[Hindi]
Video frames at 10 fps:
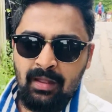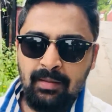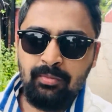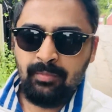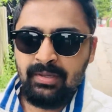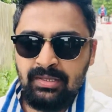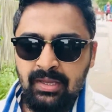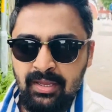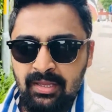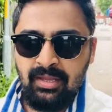आपको बस ये
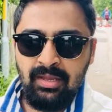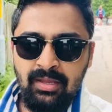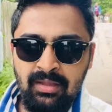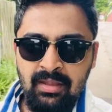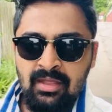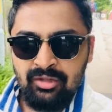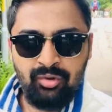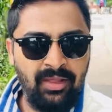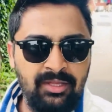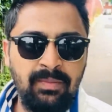है कि
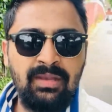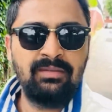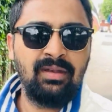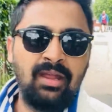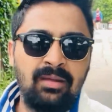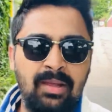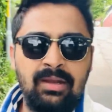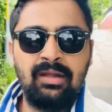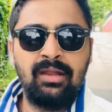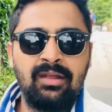थोड़ा एक्सपीरियंस रहेगा
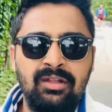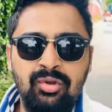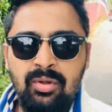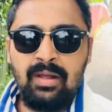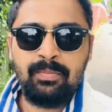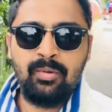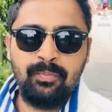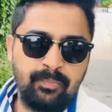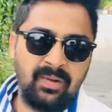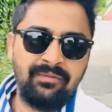मार्केटिंग का तो आपको
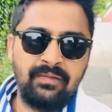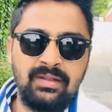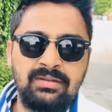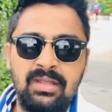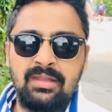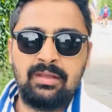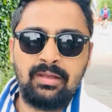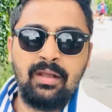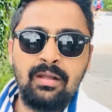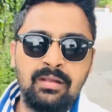प्रेफरेंस दिया
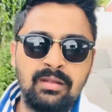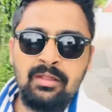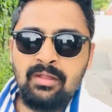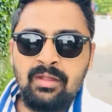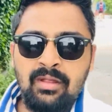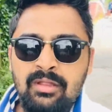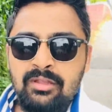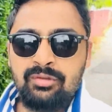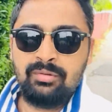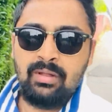जाएगा
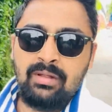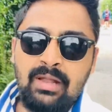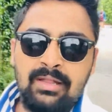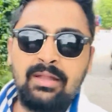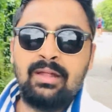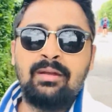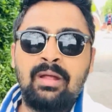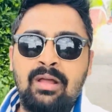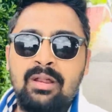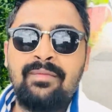राधा देन
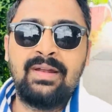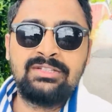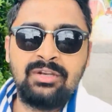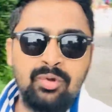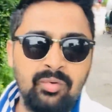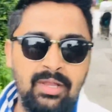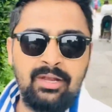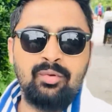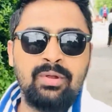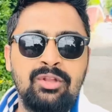अगर फ्रेशर को ले रहे
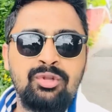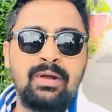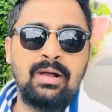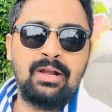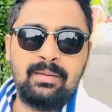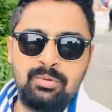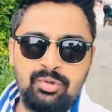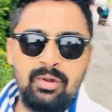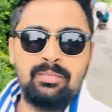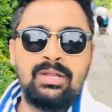होंगे तो अगर आपको
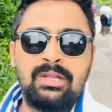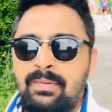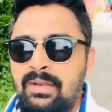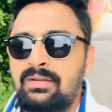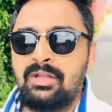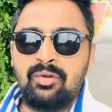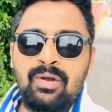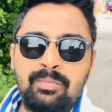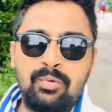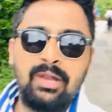थोड़ा बहुत एक्सपीरियंस है तो
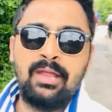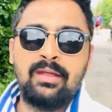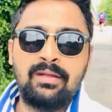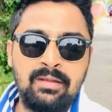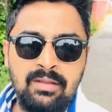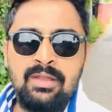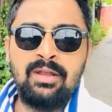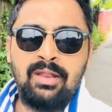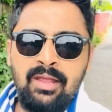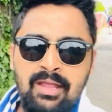आपको लेंगे
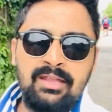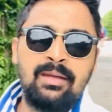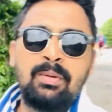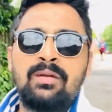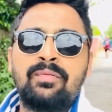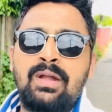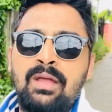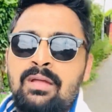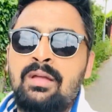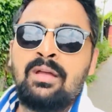ठीक है ये बेनिफिट है
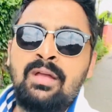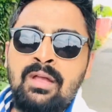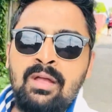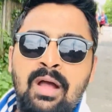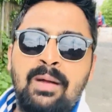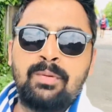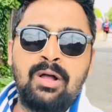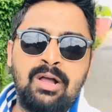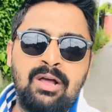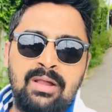आपका
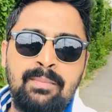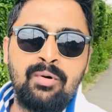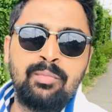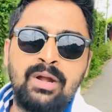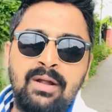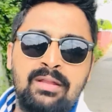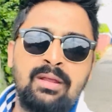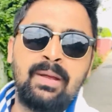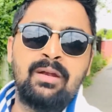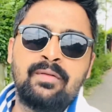अगर आप होम कंट्री से
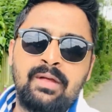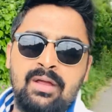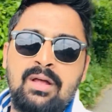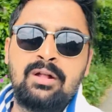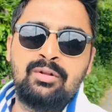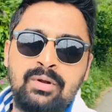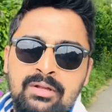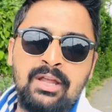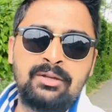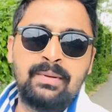बेनिफिट थोड़ा
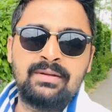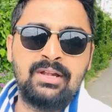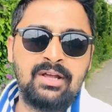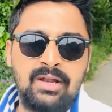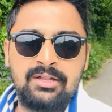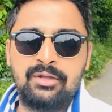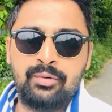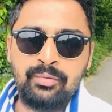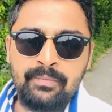सा एक्सपीरियंस लेकर आते हो